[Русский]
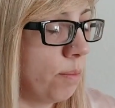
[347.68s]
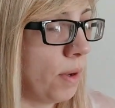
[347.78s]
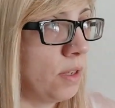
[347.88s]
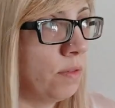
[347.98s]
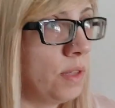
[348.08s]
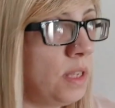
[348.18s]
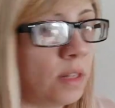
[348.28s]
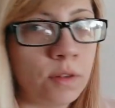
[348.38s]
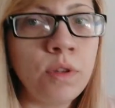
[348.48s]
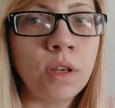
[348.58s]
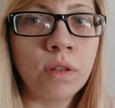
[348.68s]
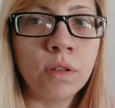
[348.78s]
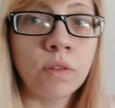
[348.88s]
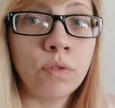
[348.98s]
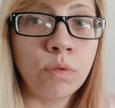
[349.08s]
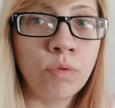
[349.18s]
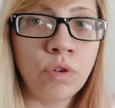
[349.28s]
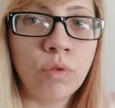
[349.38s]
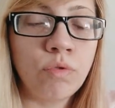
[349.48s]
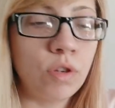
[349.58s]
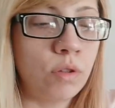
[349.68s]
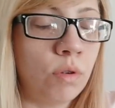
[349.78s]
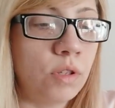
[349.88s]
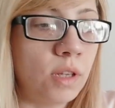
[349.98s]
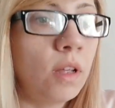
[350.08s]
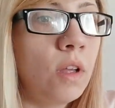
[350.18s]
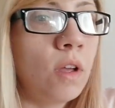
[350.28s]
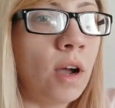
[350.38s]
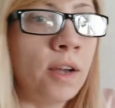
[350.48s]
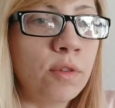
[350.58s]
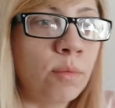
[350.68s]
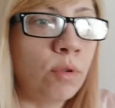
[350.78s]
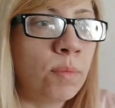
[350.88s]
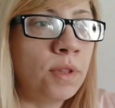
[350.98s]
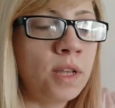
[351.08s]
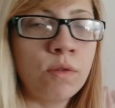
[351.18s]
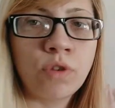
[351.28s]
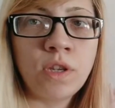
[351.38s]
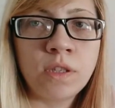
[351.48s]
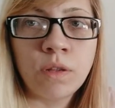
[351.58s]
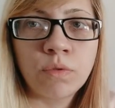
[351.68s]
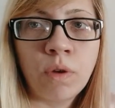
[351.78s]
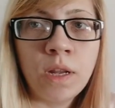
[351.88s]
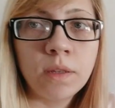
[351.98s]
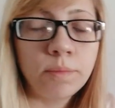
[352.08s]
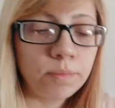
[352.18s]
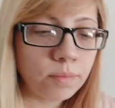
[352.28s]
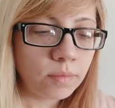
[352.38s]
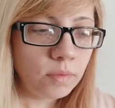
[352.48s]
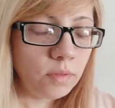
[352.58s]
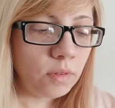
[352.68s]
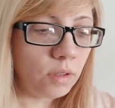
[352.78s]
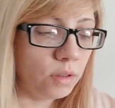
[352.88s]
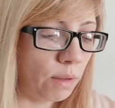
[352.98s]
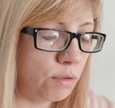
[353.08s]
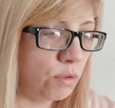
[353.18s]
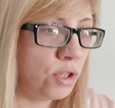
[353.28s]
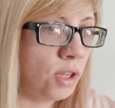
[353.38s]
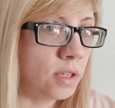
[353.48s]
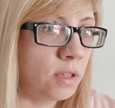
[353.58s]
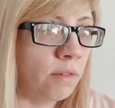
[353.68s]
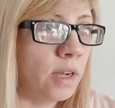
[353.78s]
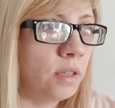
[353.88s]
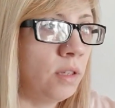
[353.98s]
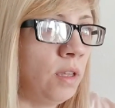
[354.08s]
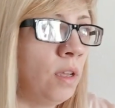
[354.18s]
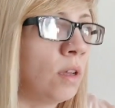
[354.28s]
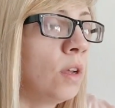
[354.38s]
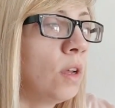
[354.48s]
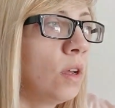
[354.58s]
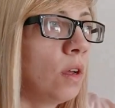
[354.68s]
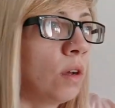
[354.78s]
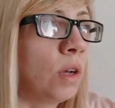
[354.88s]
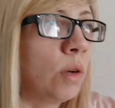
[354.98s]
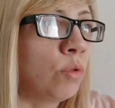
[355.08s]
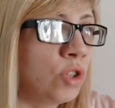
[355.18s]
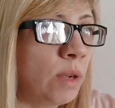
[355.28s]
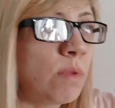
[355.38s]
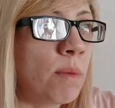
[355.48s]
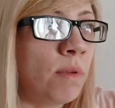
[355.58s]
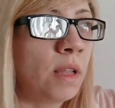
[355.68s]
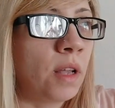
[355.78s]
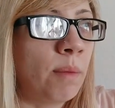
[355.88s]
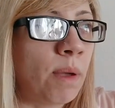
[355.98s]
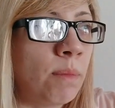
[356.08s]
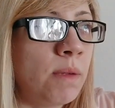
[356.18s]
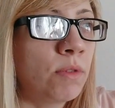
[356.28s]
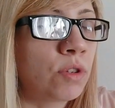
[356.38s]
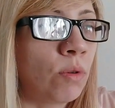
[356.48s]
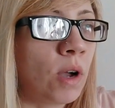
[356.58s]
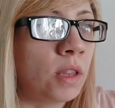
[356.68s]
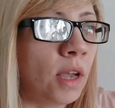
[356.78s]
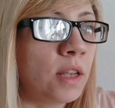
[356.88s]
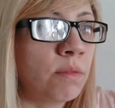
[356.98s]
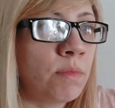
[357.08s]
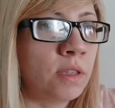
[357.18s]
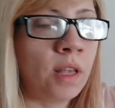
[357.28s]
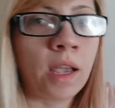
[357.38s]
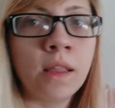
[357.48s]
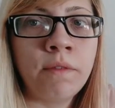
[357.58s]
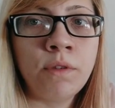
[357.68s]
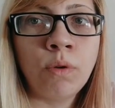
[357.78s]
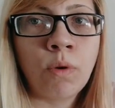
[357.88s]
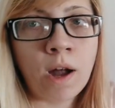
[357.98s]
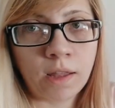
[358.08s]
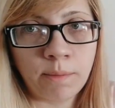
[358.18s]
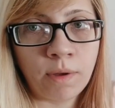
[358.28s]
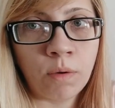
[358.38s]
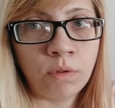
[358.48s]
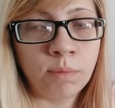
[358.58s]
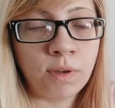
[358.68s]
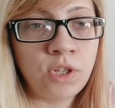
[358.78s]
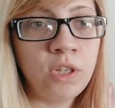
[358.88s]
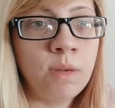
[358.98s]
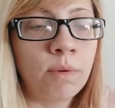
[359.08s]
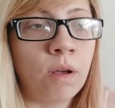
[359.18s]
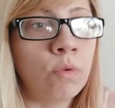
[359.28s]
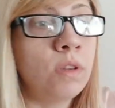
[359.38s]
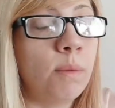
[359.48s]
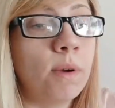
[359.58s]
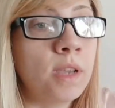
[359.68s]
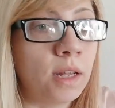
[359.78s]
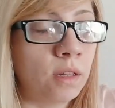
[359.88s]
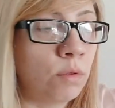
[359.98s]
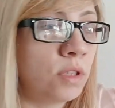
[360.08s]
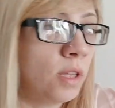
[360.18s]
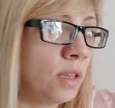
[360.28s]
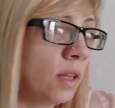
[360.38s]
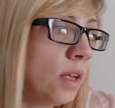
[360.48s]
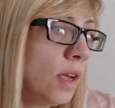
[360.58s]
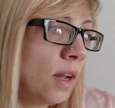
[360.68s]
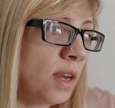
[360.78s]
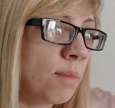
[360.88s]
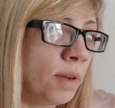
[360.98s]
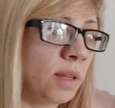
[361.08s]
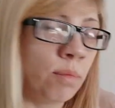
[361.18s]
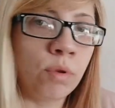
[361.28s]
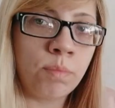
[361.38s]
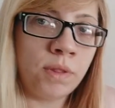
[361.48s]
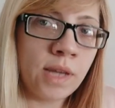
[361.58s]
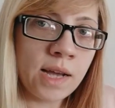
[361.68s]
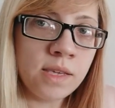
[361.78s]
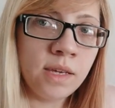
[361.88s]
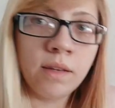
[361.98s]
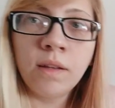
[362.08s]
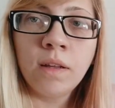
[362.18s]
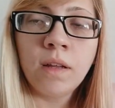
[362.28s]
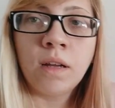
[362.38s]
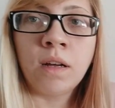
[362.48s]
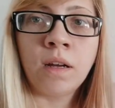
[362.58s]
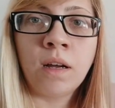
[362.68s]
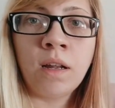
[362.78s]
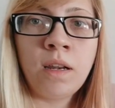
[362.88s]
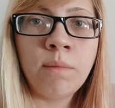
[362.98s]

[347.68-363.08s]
производительность у них э, все хуже и хуже становится. А этому блок питания уже не знаю сколько лет, там всего 400 ватт, и э, уже у меня была такая проблема, что как-то раз у меня сгорела видеокарта по какой-то причине, по какой непонятно. То есть это либо это блок питания, э,